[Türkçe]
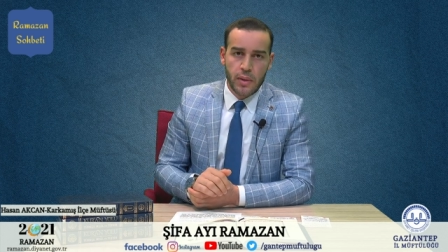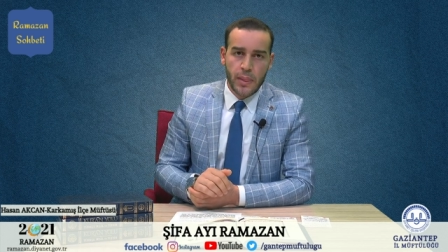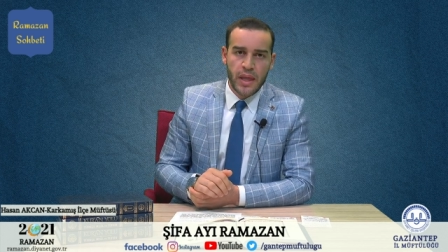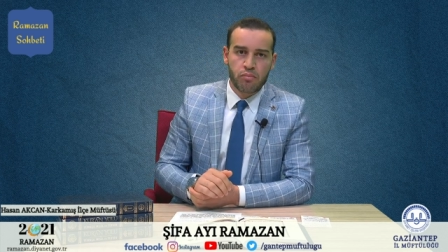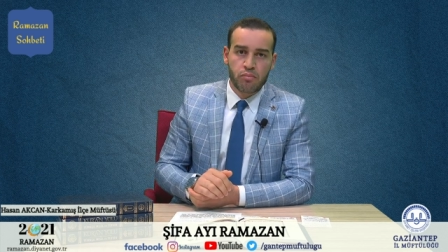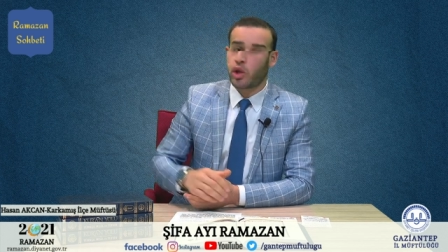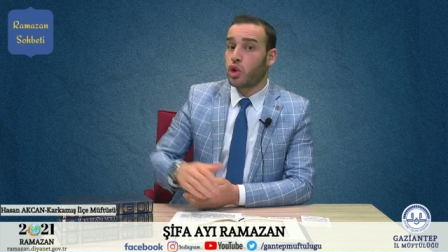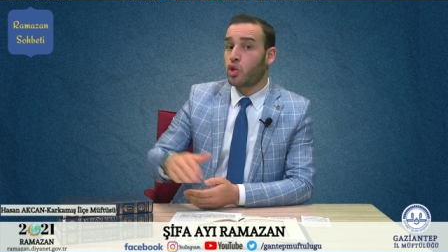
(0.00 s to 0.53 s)

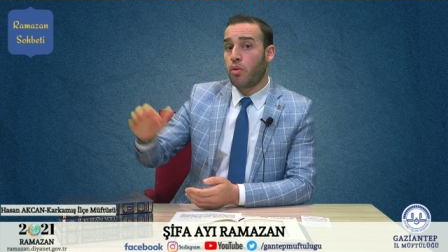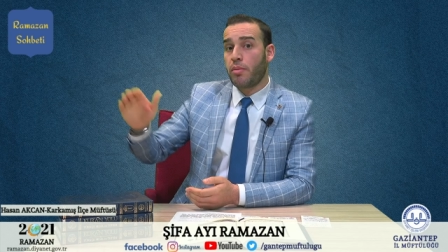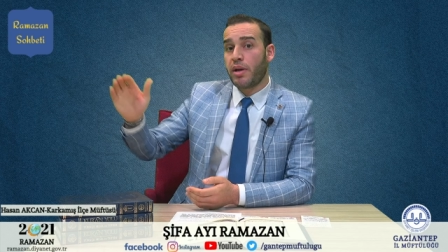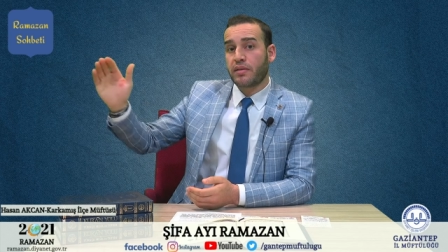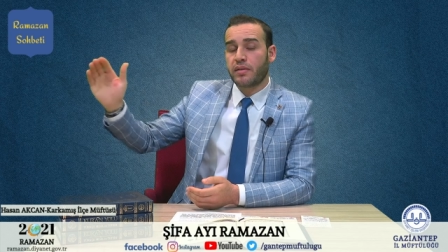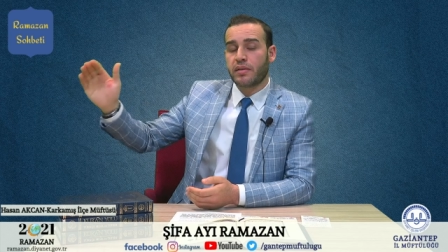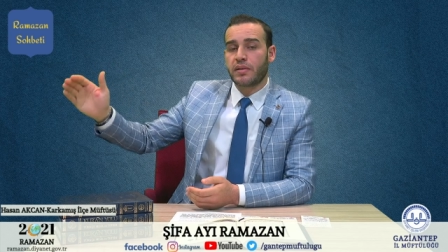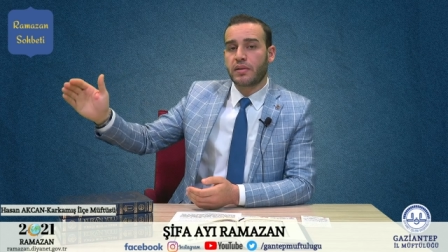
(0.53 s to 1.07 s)
Bu da
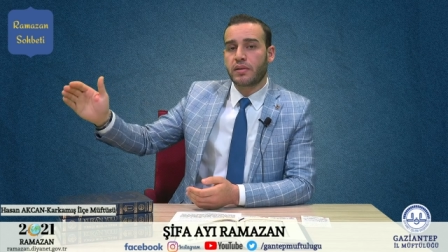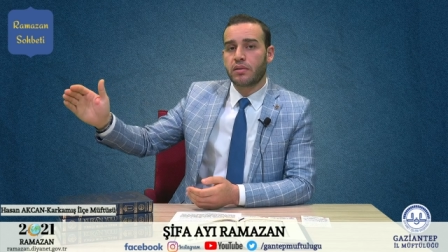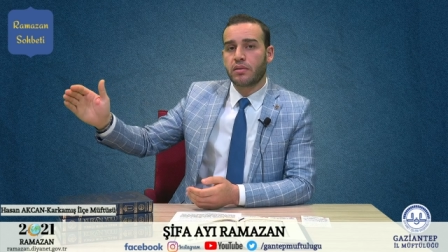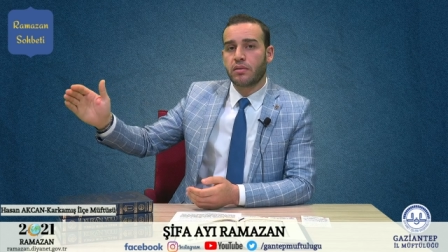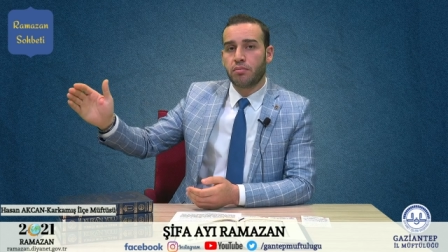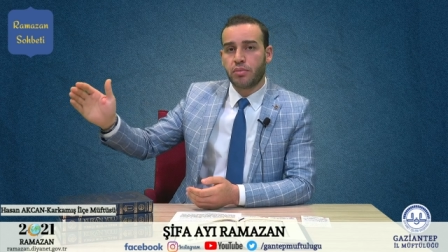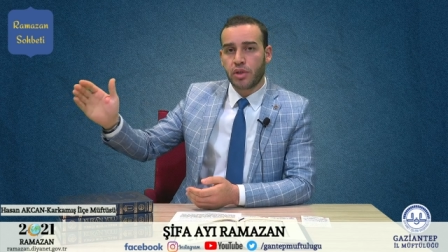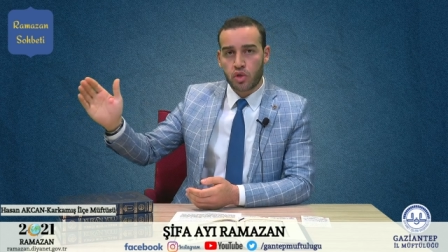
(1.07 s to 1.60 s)
cömerttir
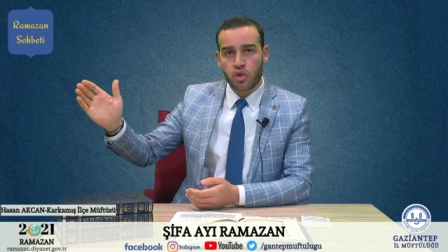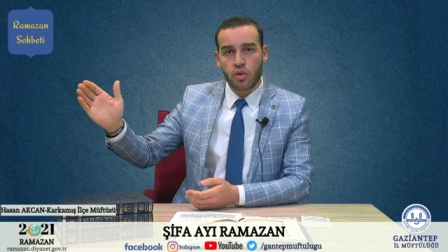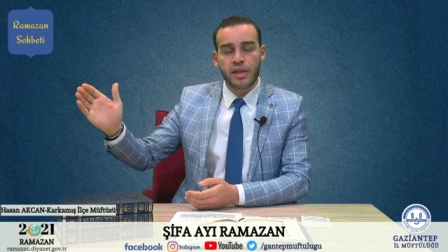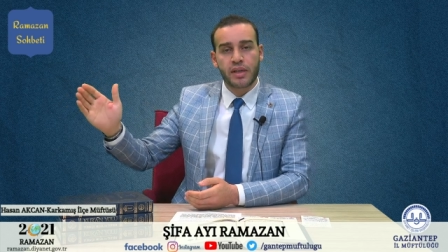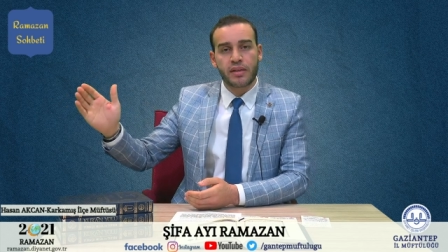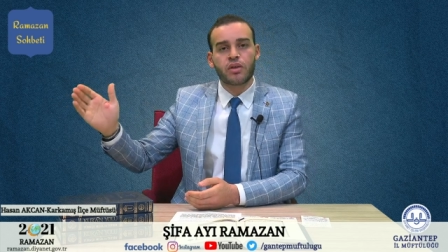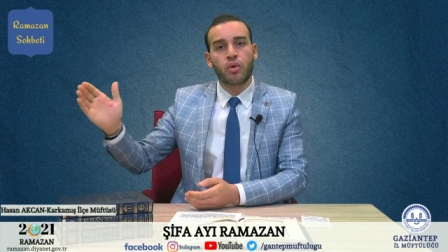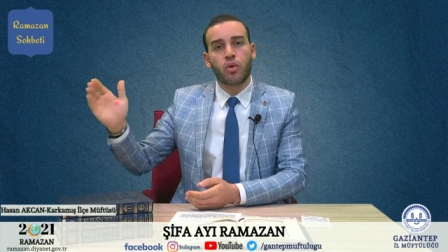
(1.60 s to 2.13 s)
bir
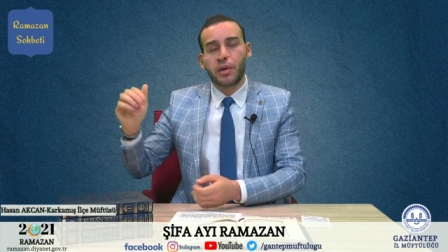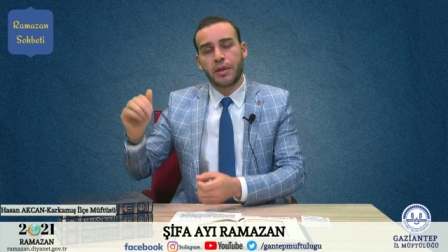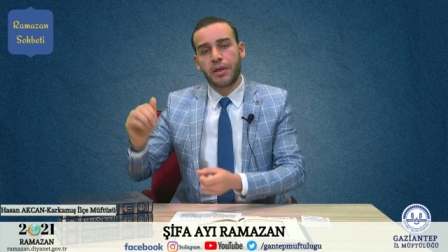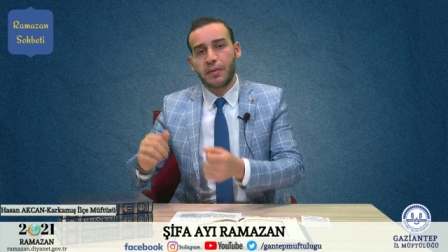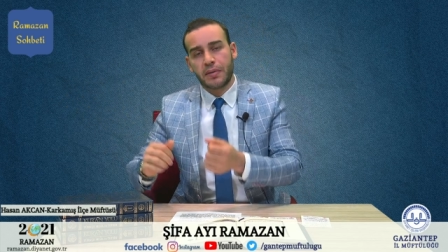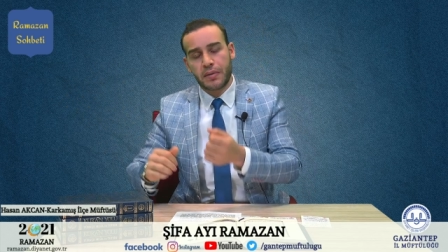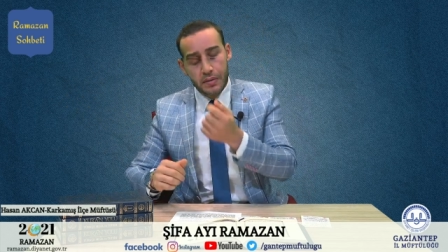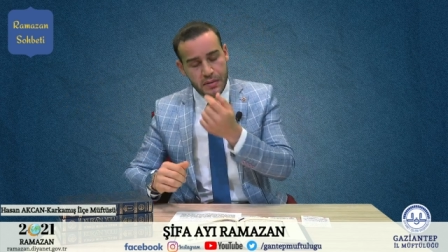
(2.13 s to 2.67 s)
cömertlik
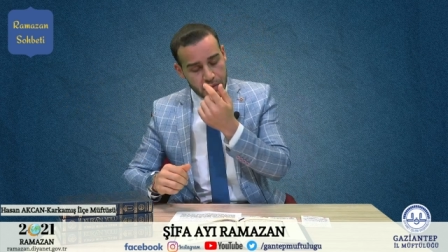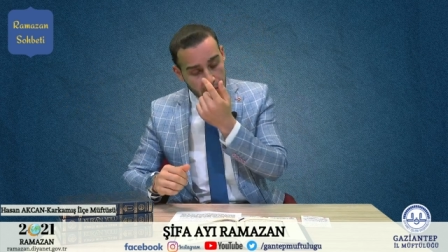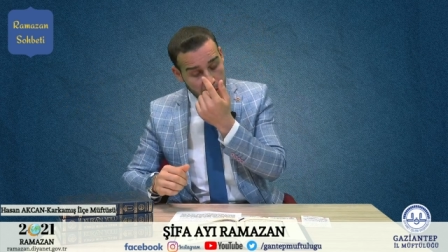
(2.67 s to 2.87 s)
örneğidir.